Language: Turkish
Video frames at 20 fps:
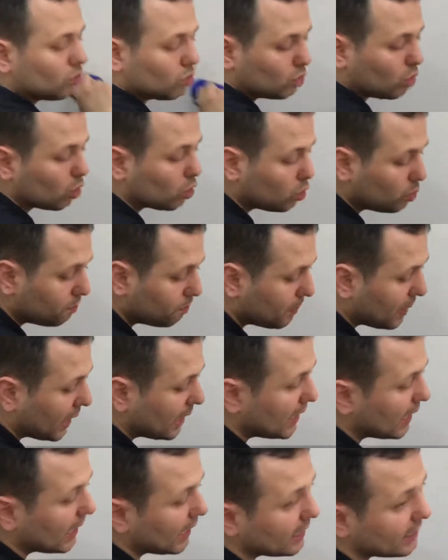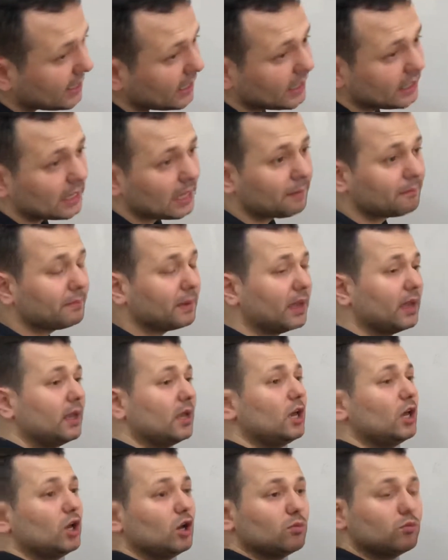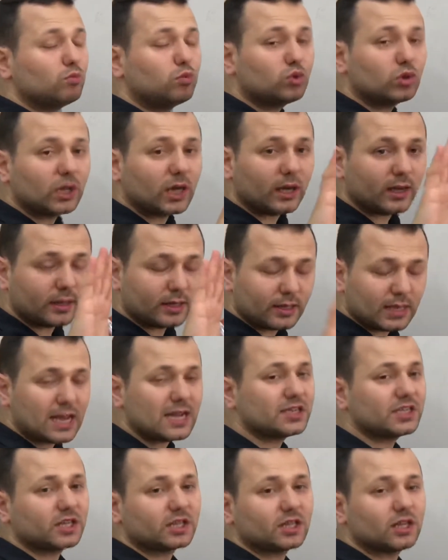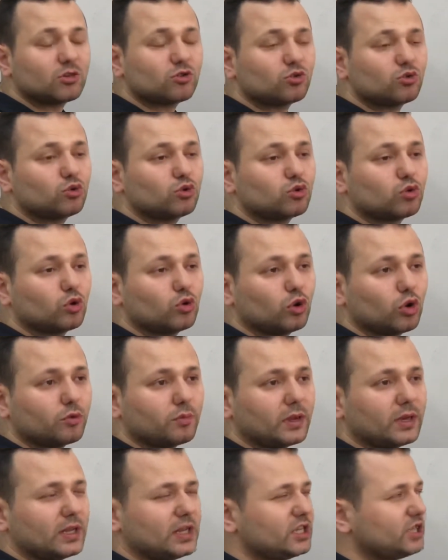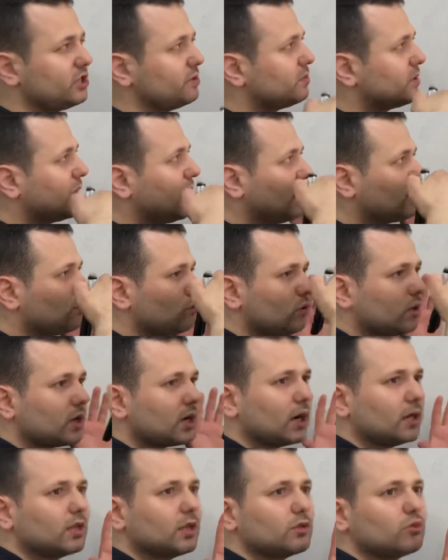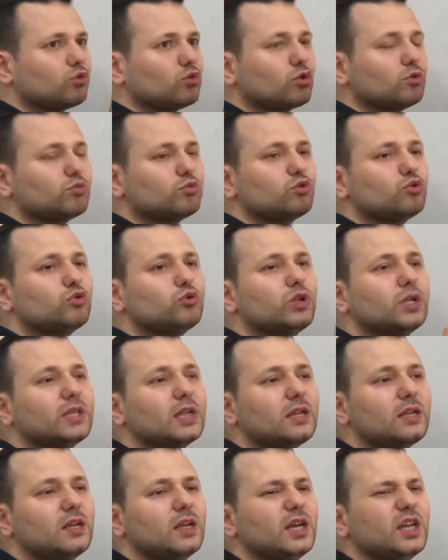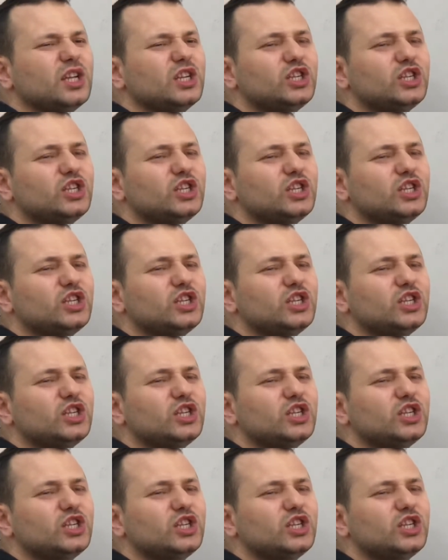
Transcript: Dokunma ile elektriklenme. Burada gerçekten şunu söylüyorum. Hani içim rahat olarak anlatıyorum. Çünkü neden?